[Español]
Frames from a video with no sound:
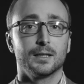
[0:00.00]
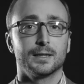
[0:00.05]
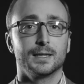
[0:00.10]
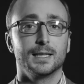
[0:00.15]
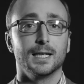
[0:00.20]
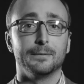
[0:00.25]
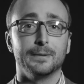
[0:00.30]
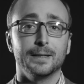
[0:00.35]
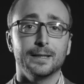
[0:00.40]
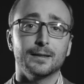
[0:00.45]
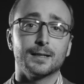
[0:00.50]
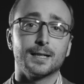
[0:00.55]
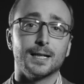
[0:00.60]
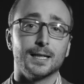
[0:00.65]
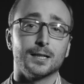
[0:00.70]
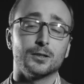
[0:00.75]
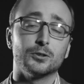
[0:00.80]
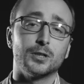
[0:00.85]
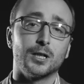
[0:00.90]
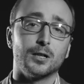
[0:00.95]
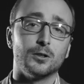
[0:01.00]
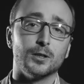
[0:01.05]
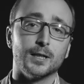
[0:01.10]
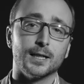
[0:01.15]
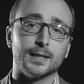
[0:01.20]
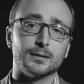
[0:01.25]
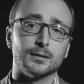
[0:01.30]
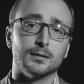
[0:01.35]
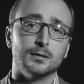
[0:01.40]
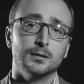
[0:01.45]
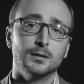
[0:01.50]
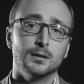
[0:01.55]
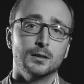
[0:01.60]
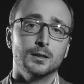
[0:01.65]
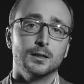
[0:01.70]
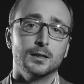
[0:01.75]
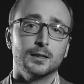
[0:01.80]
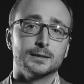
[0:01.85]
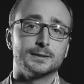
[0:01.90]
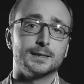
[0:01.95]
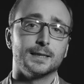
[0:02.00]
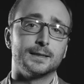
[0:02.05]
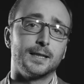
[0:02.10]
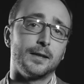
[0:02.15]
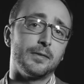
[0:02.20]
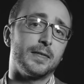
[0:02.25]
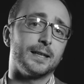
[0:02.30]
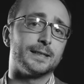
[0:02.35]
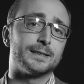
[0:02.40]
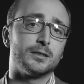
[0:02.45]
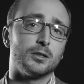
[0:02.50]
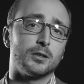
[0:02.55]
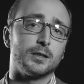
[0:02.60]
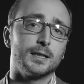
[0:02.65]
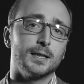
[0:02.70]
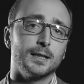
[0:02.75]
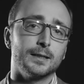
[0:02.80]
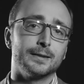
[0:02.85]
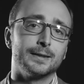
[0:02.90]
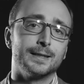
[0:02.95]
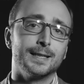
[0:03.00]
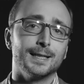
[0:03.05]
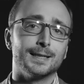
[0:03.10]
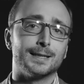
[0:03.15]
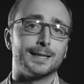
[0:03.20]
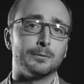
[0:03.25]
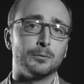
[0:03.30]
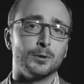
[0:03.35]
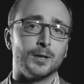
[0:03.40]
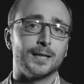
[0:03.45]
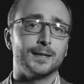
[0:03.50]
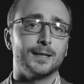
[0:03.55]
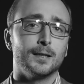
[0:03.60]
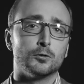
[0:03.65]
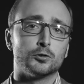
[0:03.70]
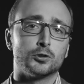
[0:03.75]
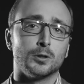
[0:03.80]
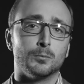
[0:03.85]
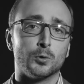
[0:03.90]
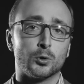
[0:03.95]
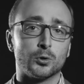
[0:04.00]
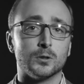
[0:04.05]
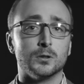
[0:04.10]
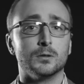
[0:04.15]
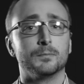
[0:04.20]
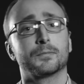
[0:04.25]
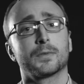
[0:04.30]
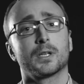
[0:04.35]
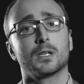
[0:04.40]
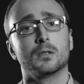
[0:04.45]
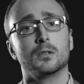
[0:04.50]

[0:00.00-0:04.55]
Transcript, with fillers: David gana contra Goliat. Sentencia histórica del Tribunal de Luxemburgo.